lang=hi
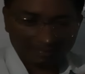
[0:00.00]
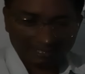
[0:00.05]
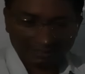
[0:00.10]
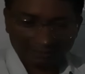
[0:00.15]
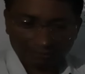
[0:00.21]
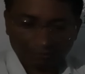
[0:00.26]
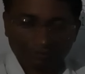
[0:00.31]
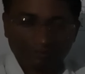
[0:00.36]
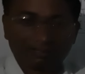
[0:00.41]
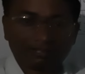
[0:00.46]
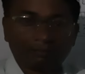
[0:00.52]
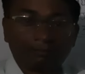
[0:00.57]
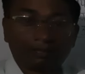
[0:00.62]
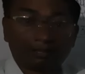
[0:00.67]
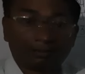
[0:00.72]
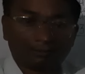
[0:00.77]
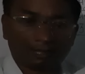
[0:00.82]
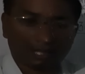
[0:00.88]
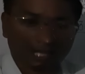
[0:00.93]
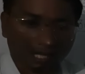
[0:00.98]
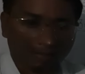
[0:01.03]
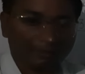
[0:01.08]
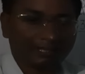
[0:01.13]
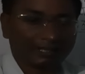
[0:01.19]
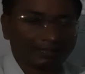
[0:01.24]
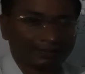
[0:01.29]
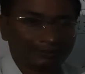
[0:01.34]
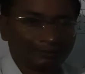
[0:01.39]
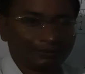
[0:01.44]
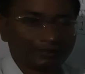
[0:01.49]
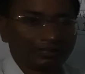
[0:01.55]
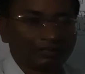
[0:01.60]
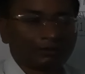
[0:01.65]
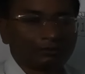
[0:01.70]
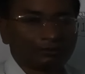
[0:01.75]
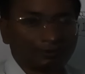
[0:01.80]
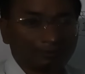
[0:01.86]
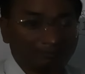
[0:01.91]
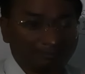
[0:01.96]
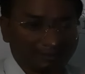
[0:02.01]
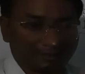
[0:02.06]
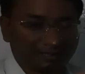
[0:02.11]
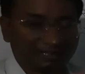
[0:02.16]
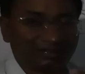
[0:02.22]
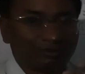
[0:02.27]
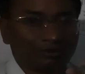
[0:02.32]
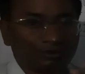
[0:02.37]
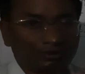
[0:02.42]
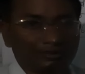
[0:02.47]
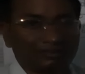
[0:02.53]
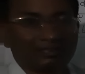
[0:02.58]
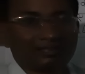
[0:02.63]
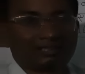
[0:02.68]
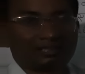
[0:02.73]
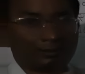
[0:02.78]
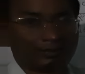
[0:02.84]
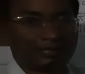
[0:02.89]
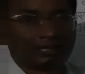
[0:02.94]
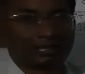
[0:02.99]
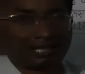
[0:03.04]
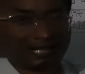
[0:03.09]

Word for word: हमारी थोड़ी सी भनभना भी रही होगी क्योंकि पिछले दो दिन से तबीयत